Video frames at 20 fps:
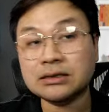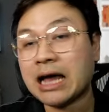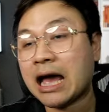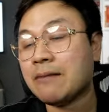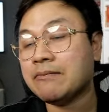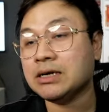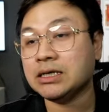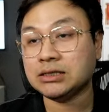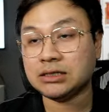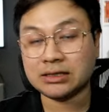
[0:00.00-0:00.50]
ห้า
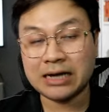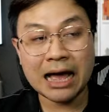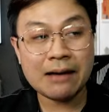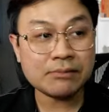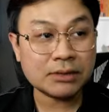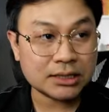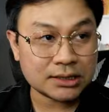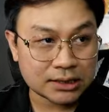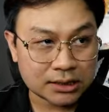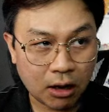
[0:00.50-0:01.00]
หมื่น ถึง ห้า
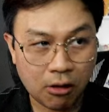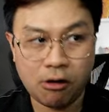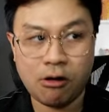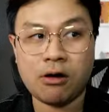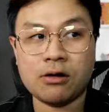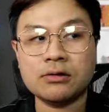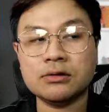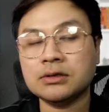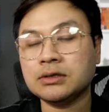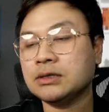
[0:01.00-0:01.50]
หมื่นสอ
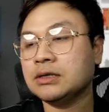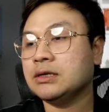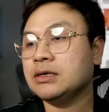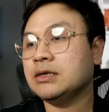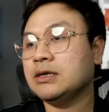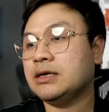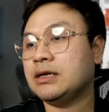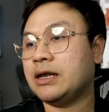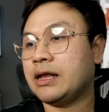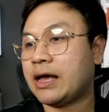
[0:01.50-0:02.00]
ง
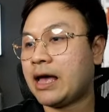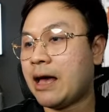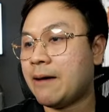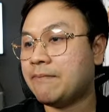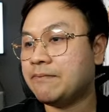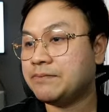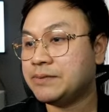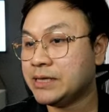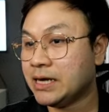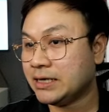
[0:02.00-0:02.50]
พัน นะครับ
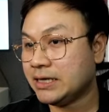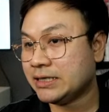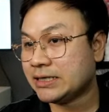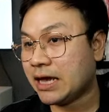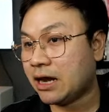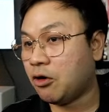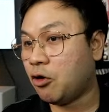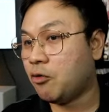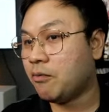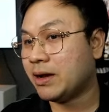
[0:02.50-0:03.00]
เพื่อที่
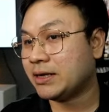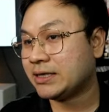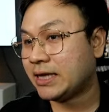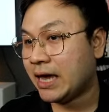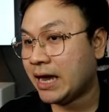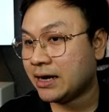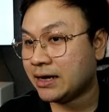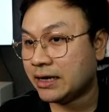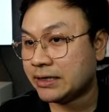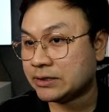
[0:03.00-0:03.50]
จะลงมาเท
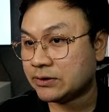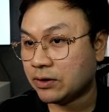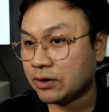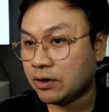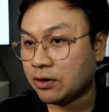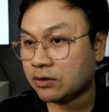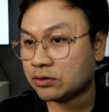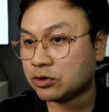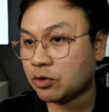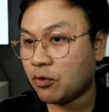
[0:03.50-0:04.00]
สในส่วน
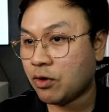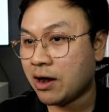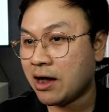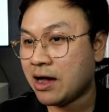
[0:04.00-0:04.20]
ของตัว